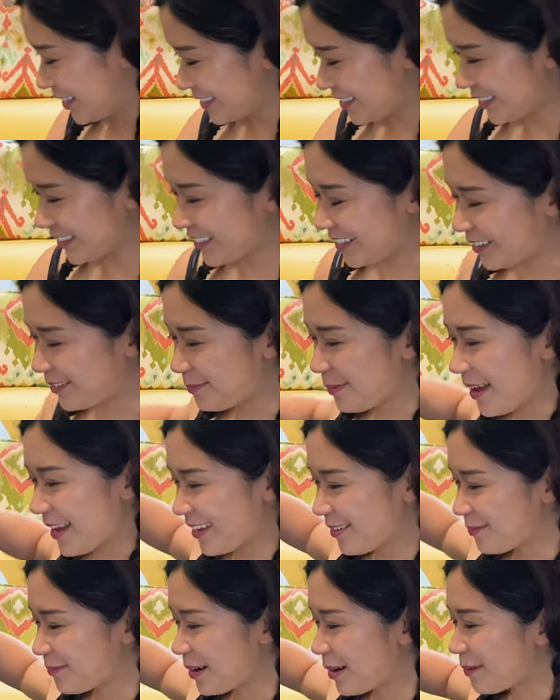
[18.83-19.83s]
这个攀
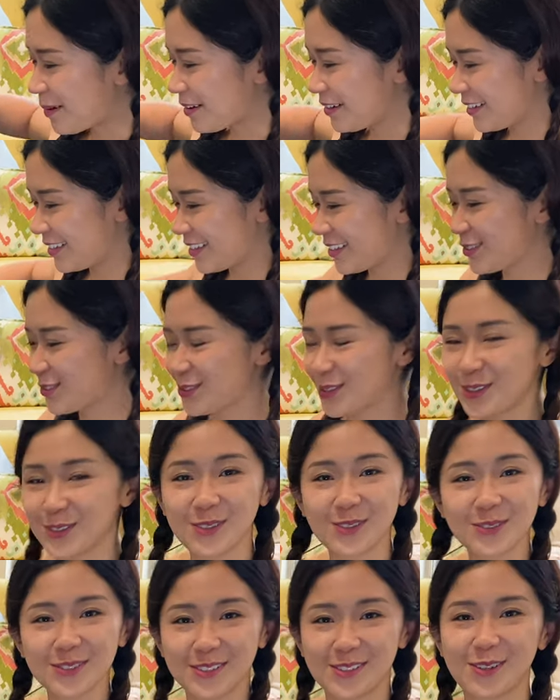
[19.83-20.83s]
岩包包里的所有
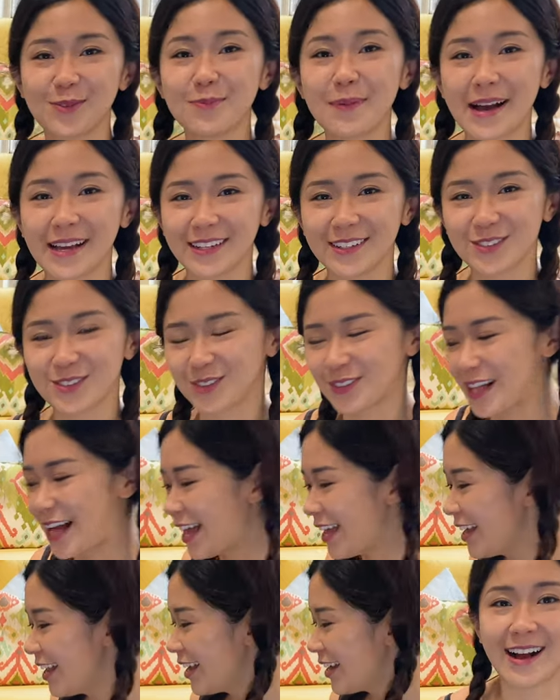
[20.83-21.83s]
东西都摆了出来，